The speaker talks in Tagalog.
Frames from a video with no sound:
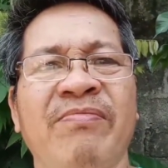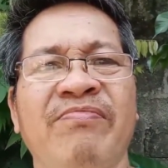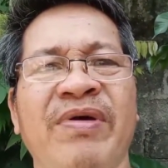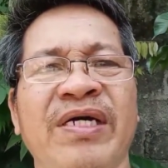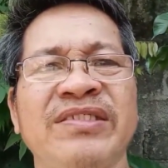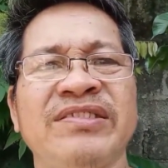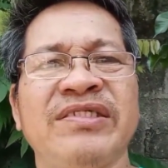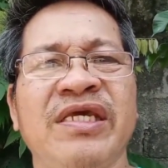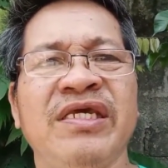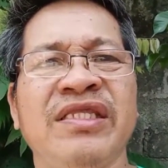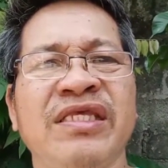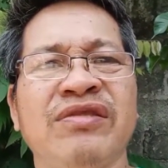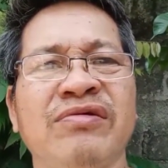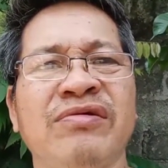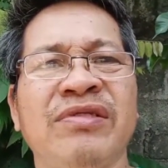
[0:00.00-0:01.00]
Batch
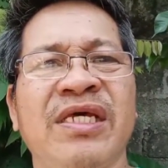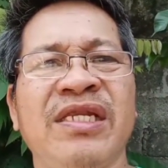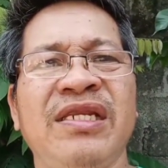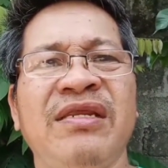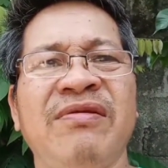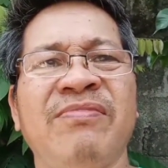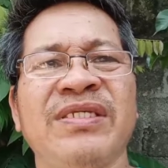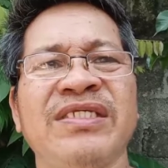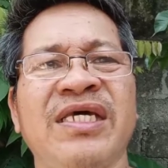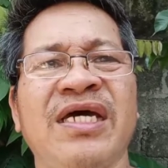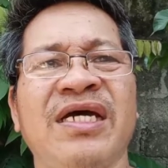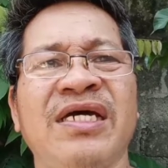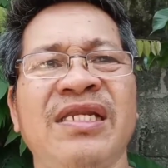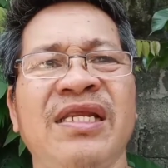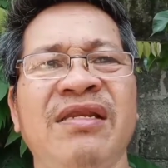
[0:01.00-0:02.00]
82 ng
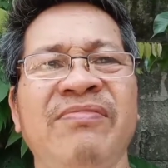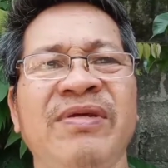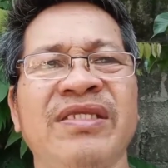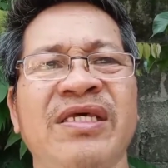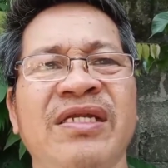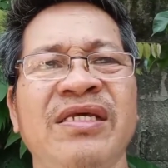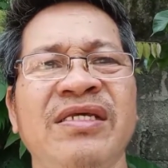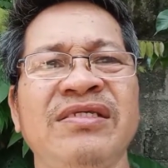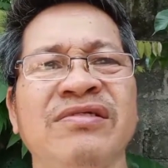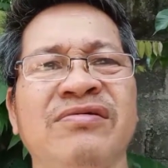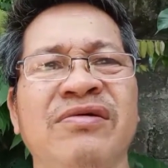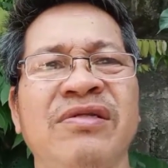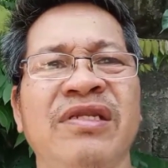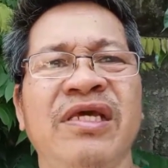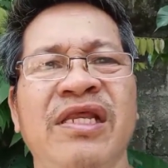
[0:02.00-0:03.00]
Linmansangan Elementary
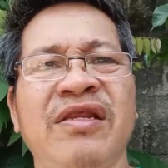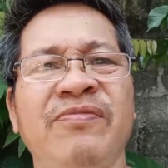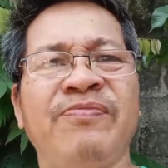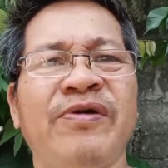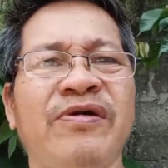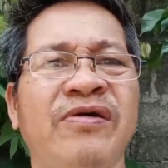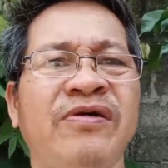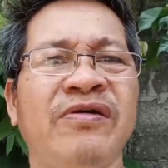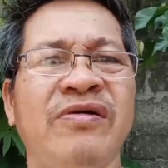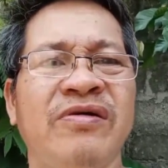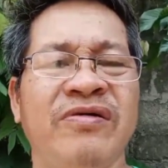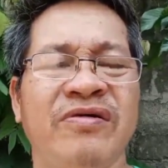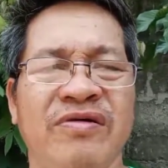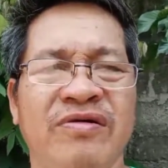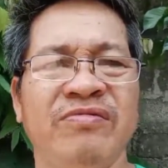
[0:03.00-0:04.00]
School. Hello po.
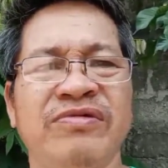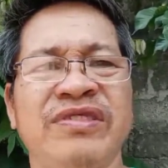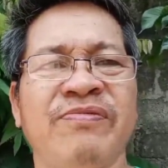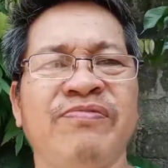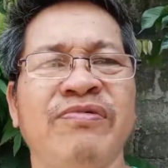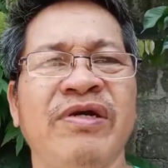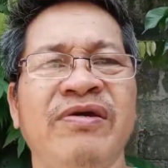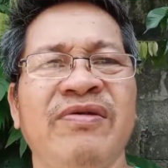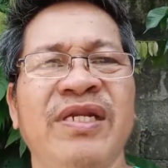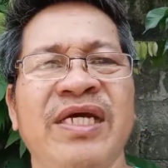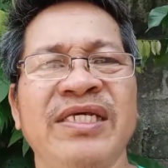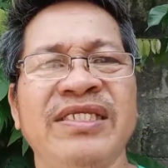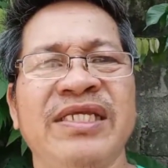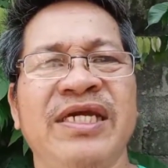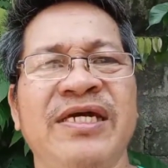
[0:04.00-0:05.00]
Kumusta po kayong
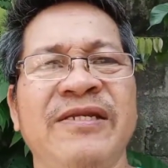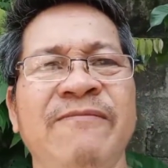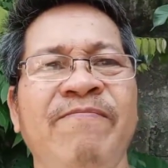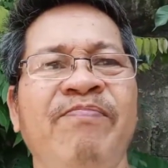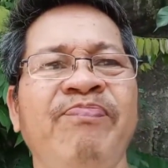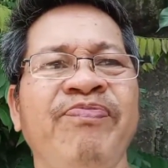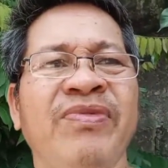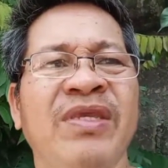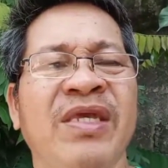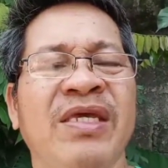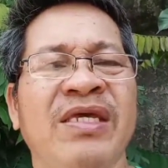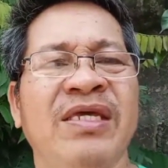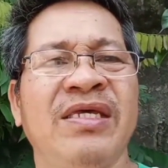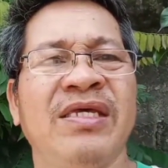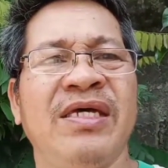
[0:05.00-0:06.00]
lahat dyan?
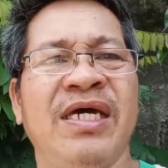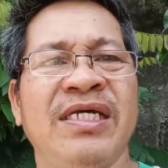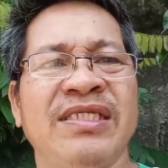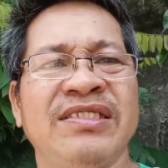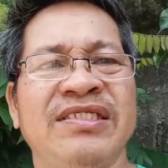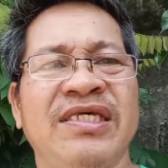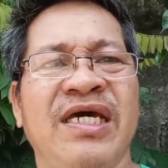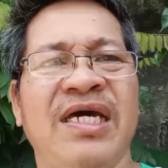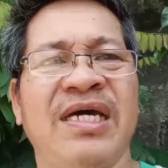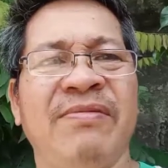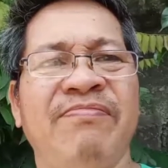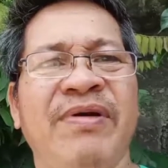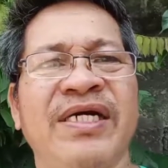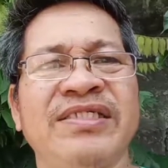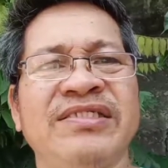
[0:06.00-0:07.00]
At sa
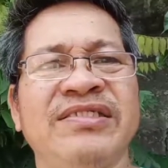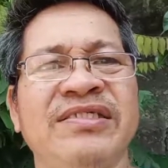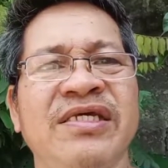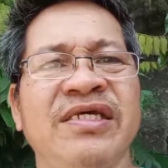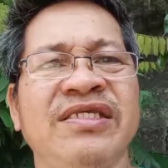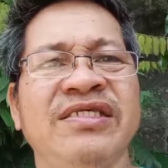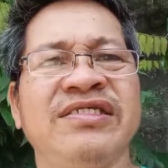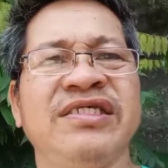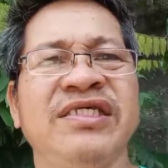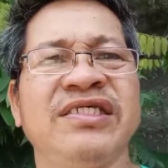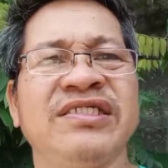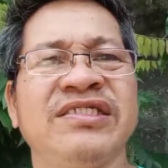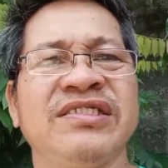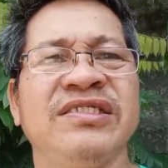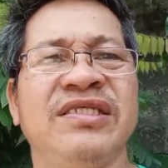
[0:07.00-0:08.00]
batch
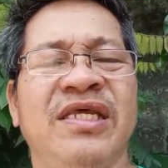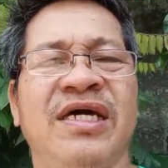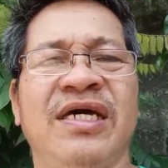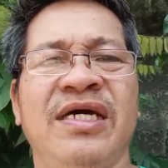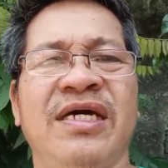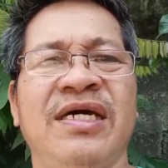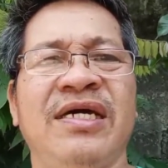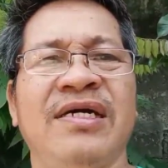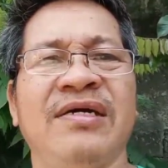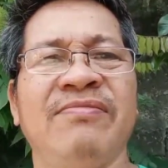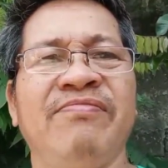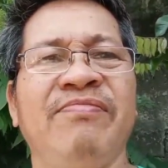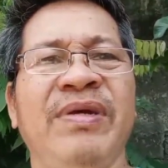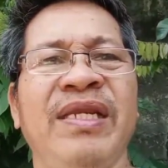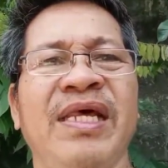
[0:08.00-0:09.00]
86
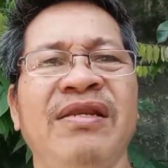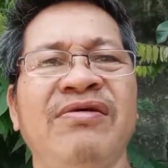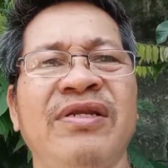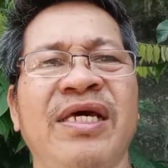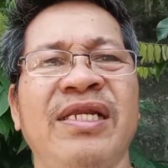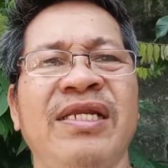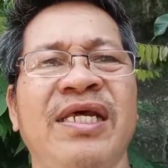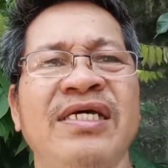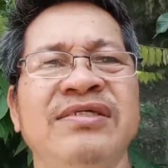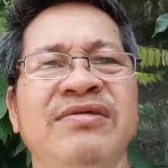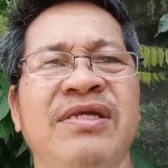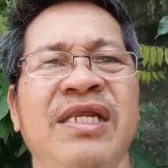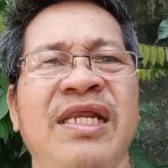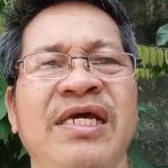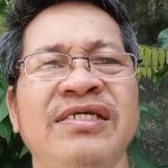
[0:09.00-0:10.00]
ng Binalonan
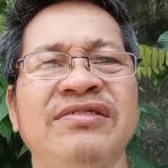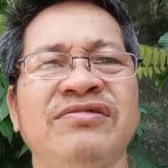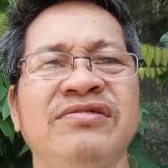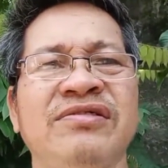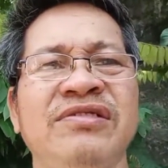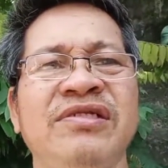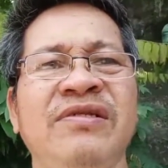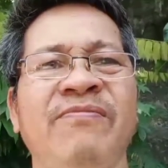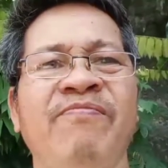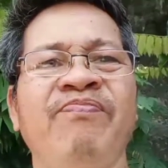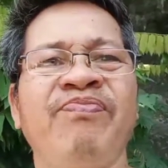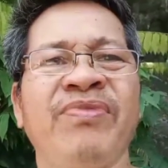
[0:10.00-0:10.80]
National High School,